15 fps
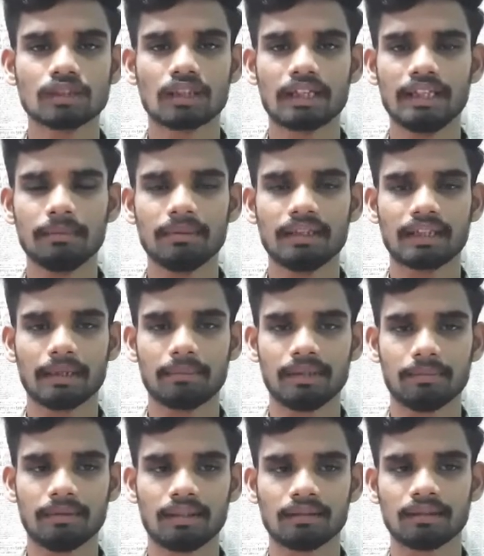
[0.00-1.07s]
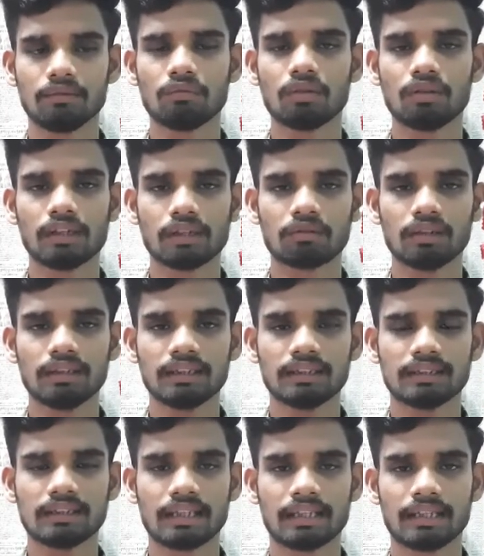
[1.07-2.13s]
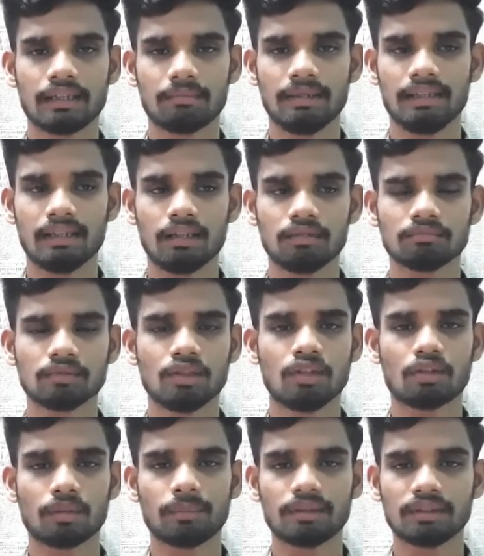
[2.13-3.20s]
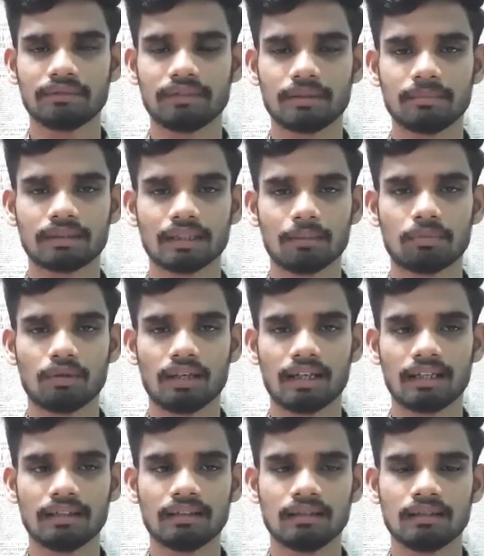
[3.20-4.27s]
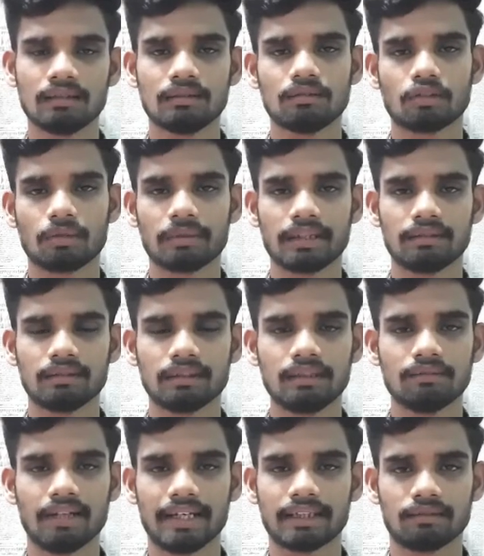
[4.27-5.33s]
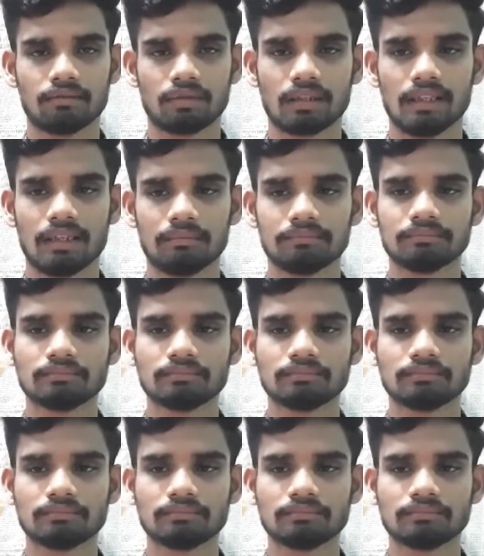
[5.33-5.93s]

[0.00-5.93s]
கண்டிப்பாக ட்ரை பண்ணி பாருங்கள் உங்களுடைய குழந்தைக்கு தரீங்க அப்படின்னாலும் ரொம்ப வந்து விரும்பி சாப்பிடுவாங்க ரொம்ப இங்கே வந்துட்டு வாங்கி கொடுக்கலாம்